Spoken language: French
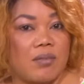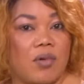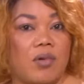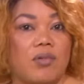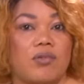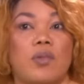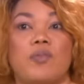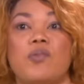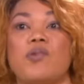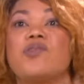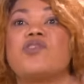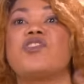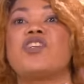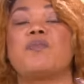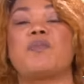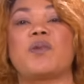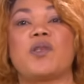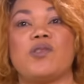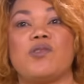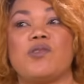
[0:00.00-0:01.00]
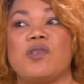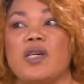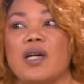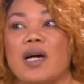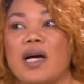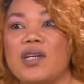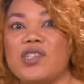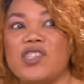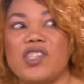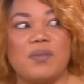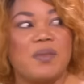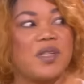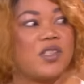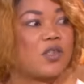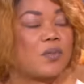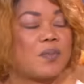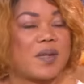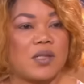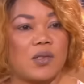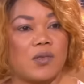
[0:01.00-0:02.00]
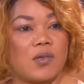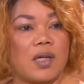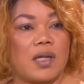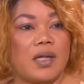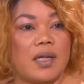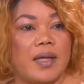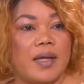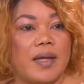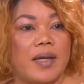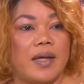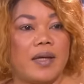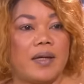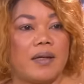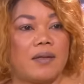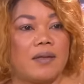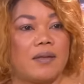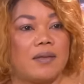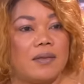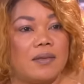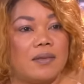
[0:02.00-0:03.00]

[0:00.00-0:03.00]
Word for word: Bon, depuis que j'ai pris du gras, j'ai dit, mais il se passe quoi Alors attendez, on revient